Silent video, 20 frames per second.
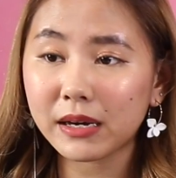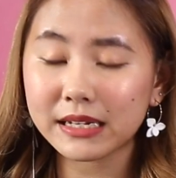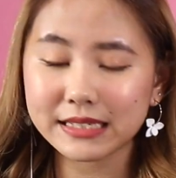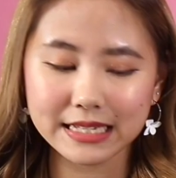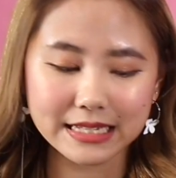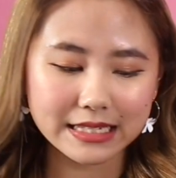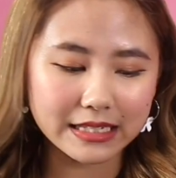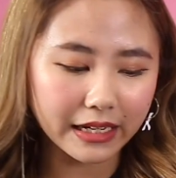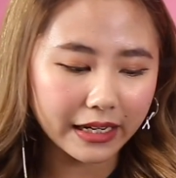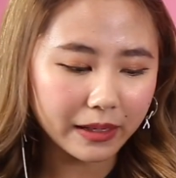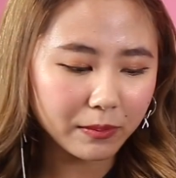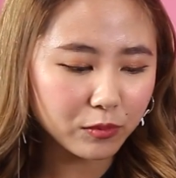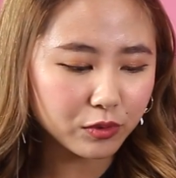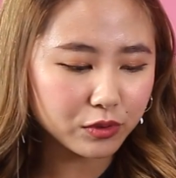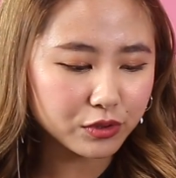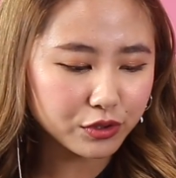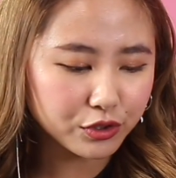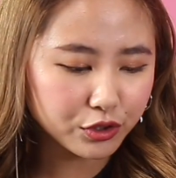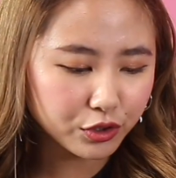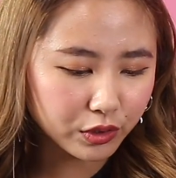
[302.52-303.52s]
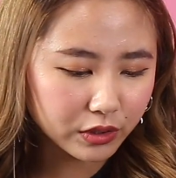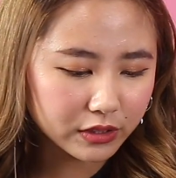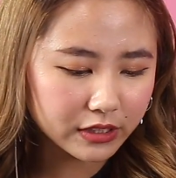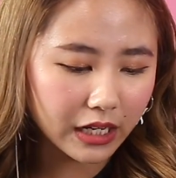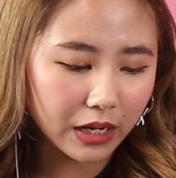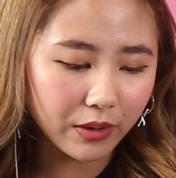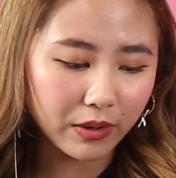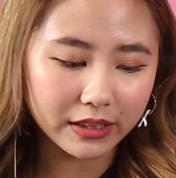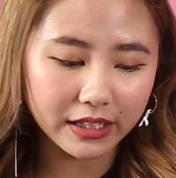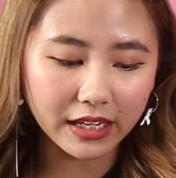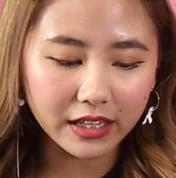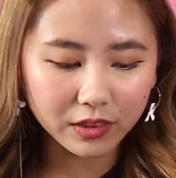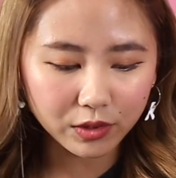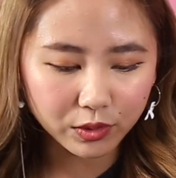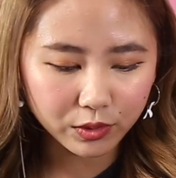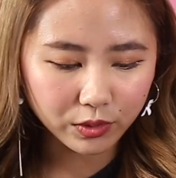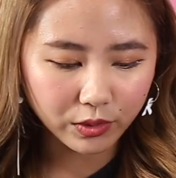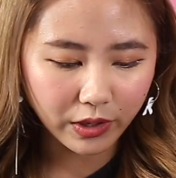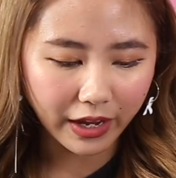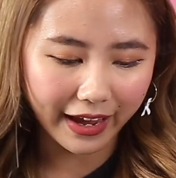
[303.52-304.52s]
masih sering muncul jerawat
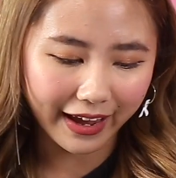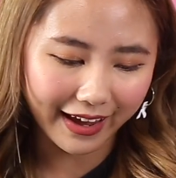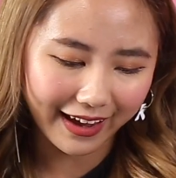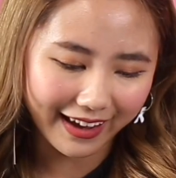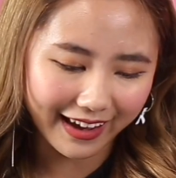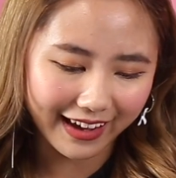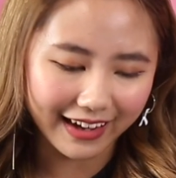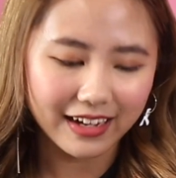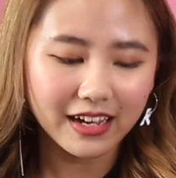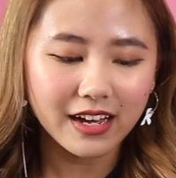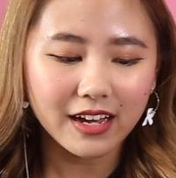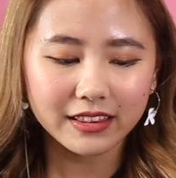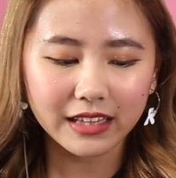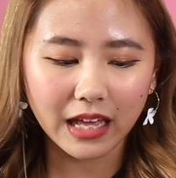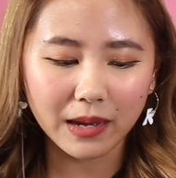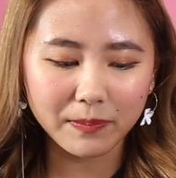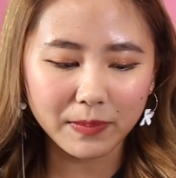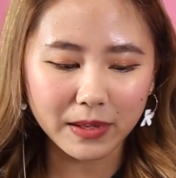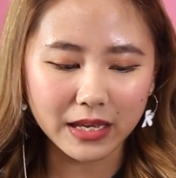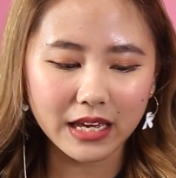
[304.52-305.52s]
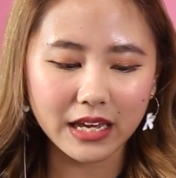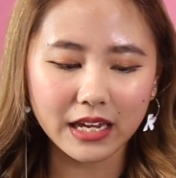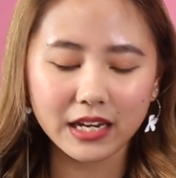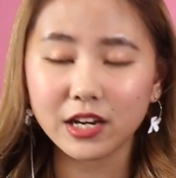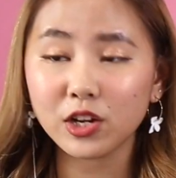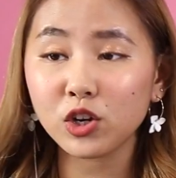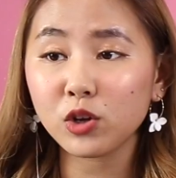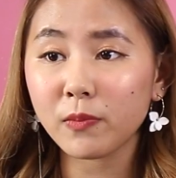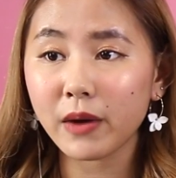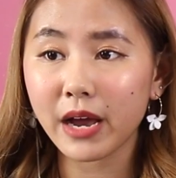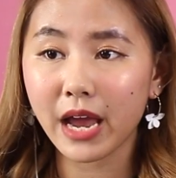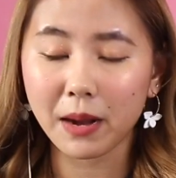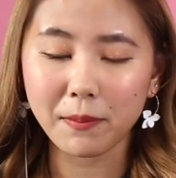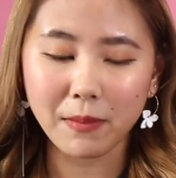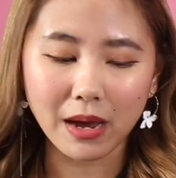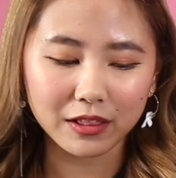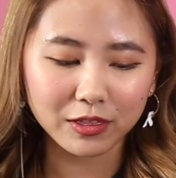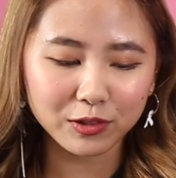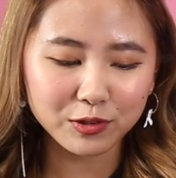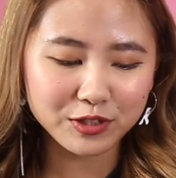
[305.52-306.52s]
gitu, hehe. Tapi ini
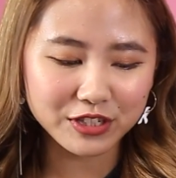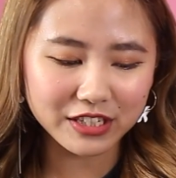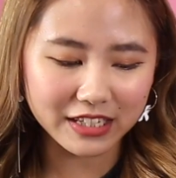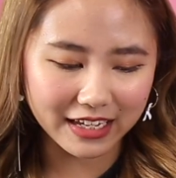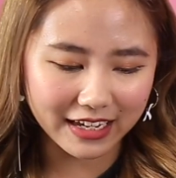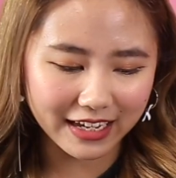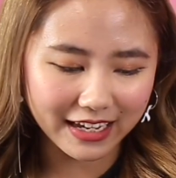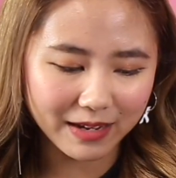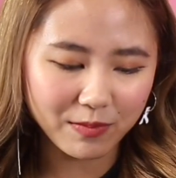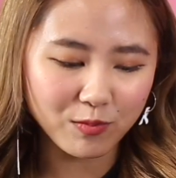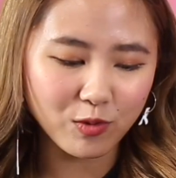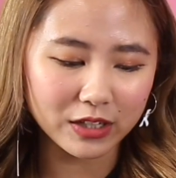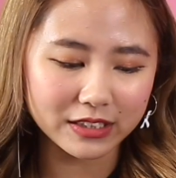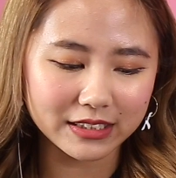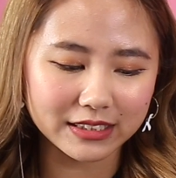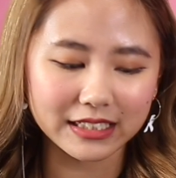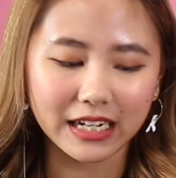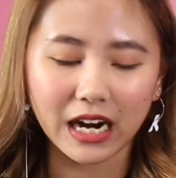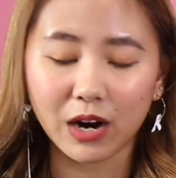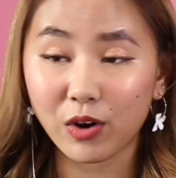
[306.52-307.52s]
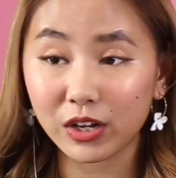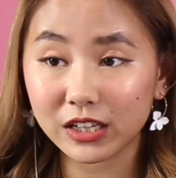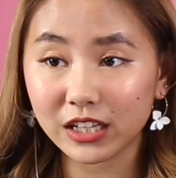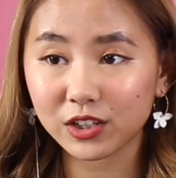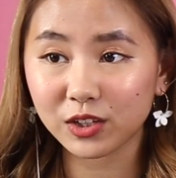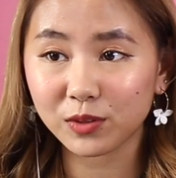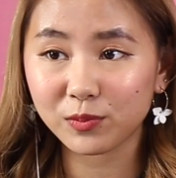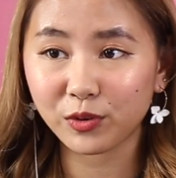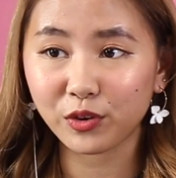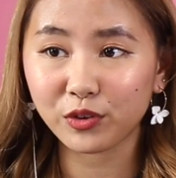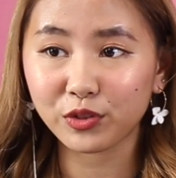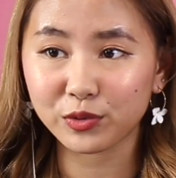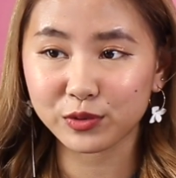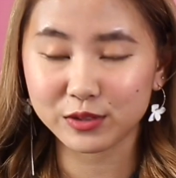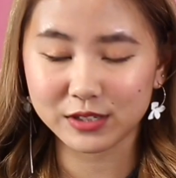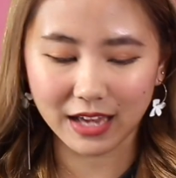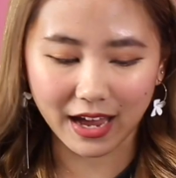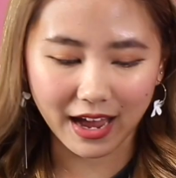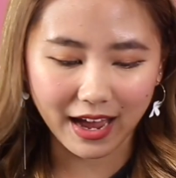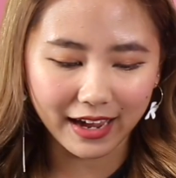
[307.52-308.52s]
lumayan bantu sih buat jerawat atau
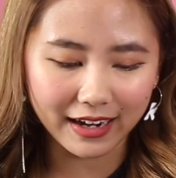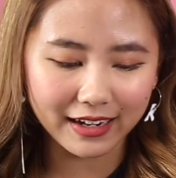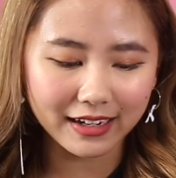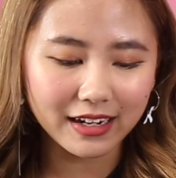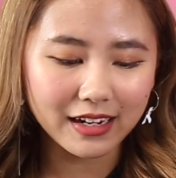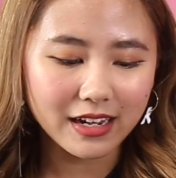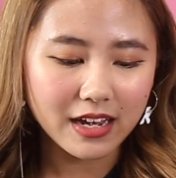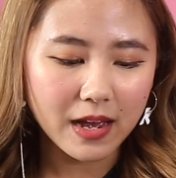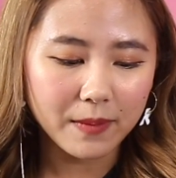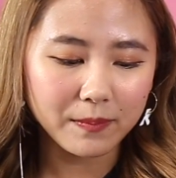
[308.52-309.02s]
beruntusan.